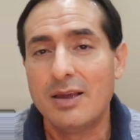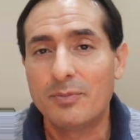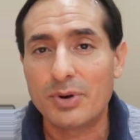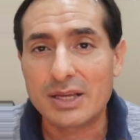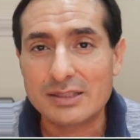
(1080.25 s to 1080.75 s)

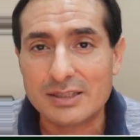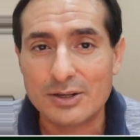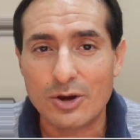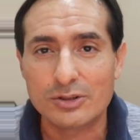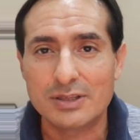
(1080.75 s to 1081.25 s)
porque si
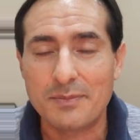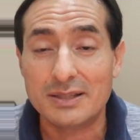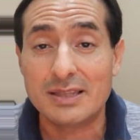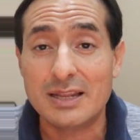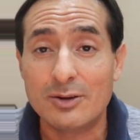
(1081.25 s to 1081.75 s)
no se
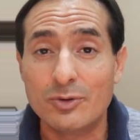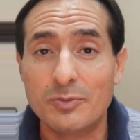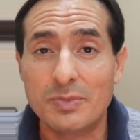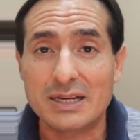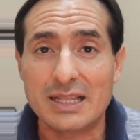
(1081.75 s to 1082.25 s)
meten en
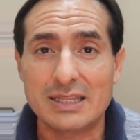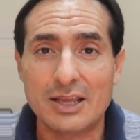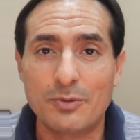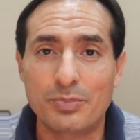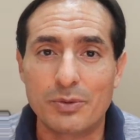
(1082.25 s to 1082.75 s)
un
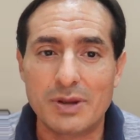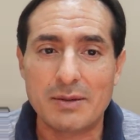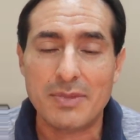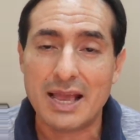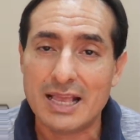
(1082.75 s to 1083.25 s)
verdadero
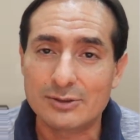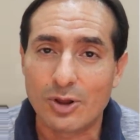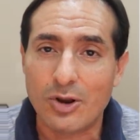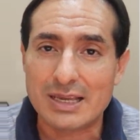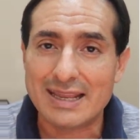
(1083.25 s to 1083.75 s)
problema. Esto
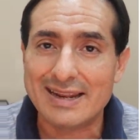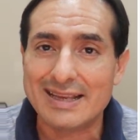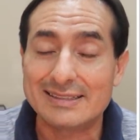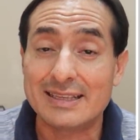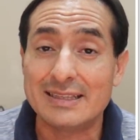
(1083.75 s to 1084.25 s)
lo quieren
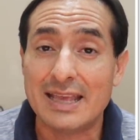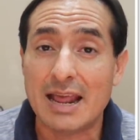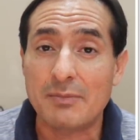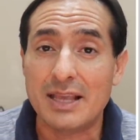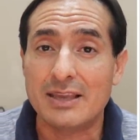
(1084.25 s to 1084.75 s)
extender
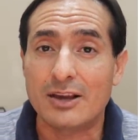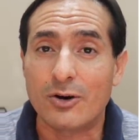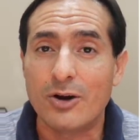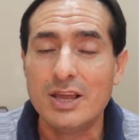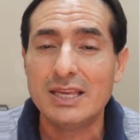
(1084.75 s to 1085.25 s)
a
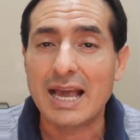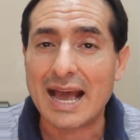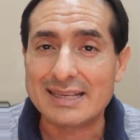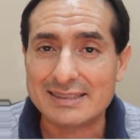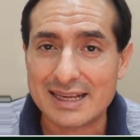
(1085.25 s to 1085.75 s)
México
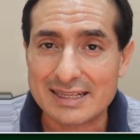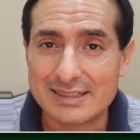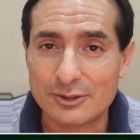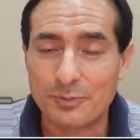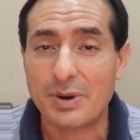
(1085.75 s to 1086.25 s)
hasta que
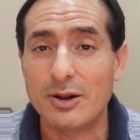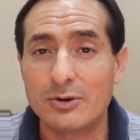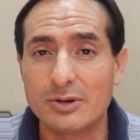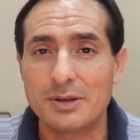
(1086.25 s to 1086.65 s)
se toparon con el